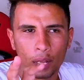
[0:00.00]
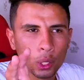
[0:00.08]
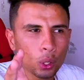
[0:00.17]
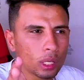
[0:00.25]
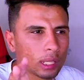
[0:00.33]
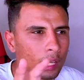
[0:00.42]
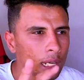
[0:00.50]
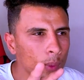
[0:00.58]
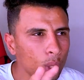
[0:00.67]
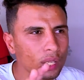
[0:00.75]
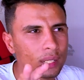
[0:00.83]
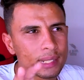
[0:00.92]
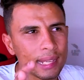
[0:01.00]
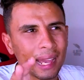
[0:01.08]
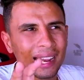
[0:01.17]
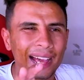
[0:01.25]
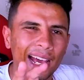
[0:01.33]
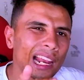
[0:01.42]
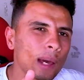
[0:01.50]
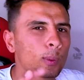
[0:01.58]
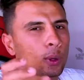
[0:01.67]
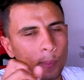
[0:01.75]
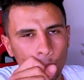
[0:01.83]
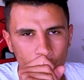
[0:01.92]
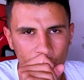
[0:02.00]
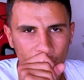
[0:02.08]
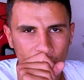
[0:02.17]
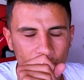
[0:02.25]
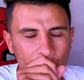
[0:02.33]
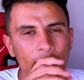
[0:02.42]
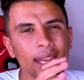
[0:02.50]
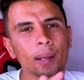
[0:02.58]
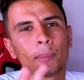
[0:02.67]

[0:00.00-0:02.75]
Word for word: للنقطه اللي ممكن تزعل اغلبكم مني ايه هي